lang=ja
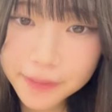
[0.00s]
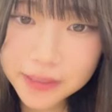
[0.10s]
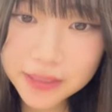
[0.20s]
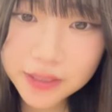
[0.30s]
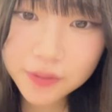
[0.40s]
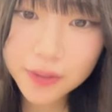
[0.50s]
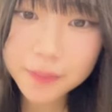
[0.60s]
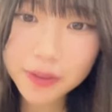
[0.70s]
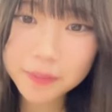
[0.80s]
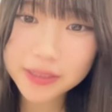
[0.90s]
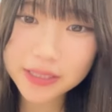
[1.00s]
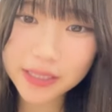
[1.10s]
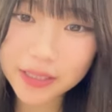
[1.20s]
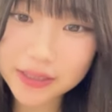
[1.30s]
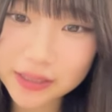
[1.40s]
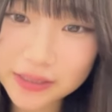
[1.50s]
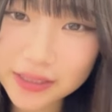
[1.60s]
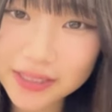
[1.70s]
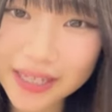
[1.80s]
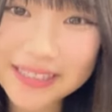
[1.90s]
身長はみやびちゃんやさつ
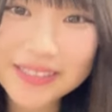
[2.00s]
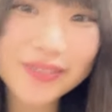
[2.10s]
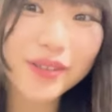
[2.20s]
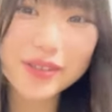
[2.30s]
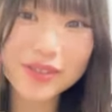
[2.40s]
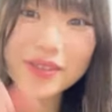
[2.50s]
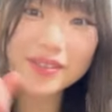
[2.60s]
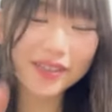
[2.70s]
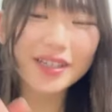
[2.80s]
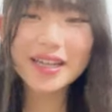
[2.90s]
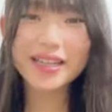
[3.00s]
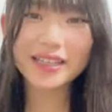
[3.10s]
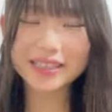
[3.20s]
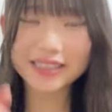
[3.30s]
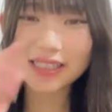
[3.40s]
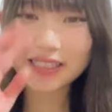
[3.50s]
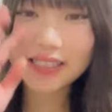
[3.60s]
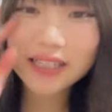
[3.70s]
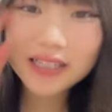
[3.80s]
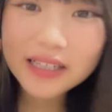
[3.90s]
きちゃんえそうそうそうなんかさ
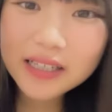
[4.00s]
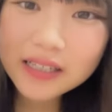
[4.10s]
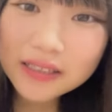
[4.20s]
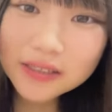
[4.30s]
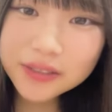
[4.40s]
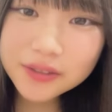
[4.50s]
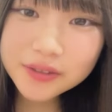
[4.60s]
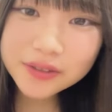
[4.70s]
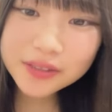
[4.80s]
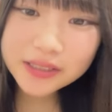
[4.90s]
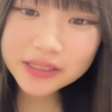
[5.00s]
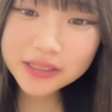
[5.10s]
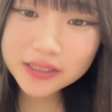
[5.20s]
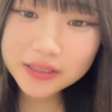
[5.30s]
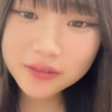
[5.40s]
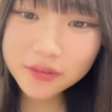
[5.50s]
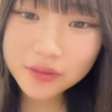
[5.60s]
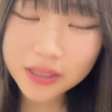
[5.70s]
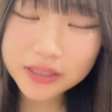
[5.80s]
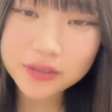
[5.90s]
中1の子
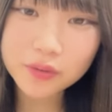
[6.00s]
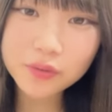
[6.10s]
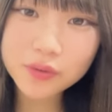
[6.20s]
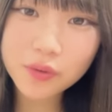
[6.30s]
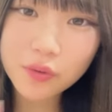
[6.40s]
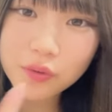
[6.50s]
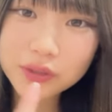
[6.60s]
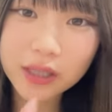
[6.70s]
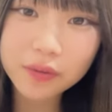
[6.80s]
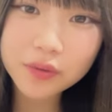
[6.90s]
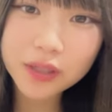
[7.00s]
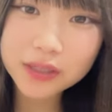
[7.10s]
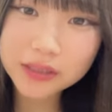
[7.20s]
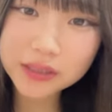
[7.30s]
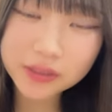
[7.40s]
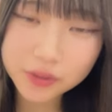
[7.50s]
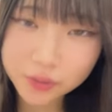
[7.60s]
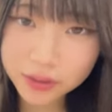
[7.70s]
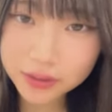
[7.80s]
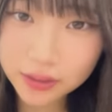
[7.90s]
たちと高3同じ身
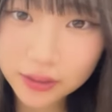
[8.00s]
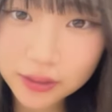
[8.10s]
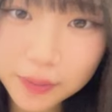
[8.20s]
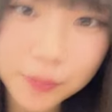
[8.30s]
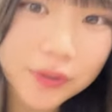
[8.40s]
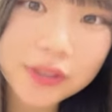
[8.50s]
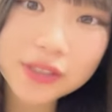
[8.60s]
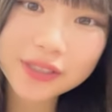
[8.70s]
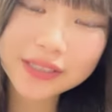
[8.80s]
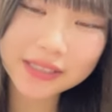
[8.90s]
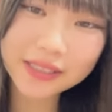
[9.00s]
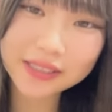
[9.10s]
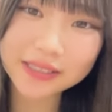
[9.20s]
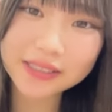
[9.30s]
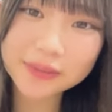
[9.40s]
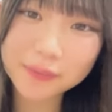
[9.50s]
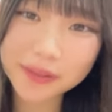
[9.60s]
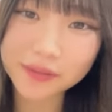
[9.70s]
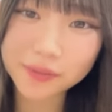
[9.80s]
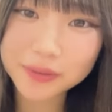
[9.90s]
長でさでも中1なんて全然ま
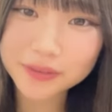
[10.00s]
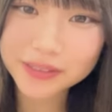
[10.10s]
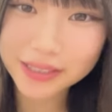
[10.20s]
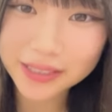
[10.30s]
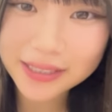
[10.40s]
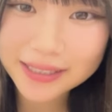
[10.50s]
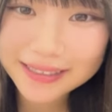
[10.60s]
だ伸びるじゃん